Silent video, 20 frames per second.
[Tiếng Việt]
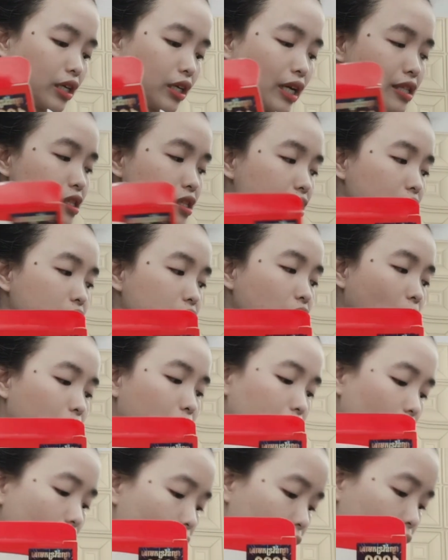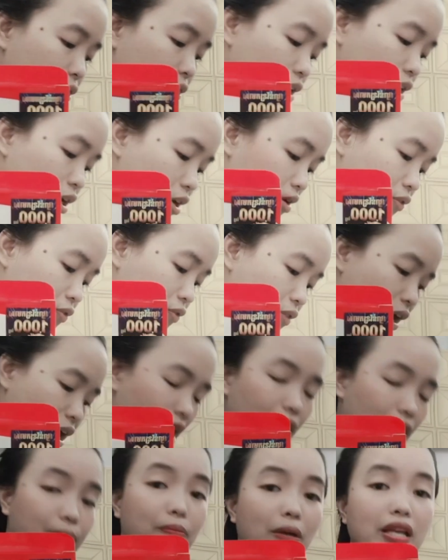cách sử dụng rồi
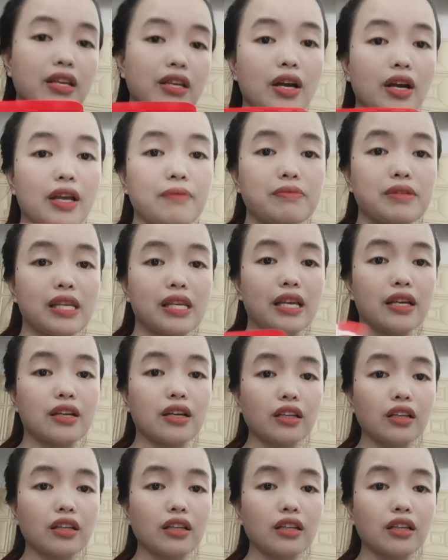và bây giờ em sẽ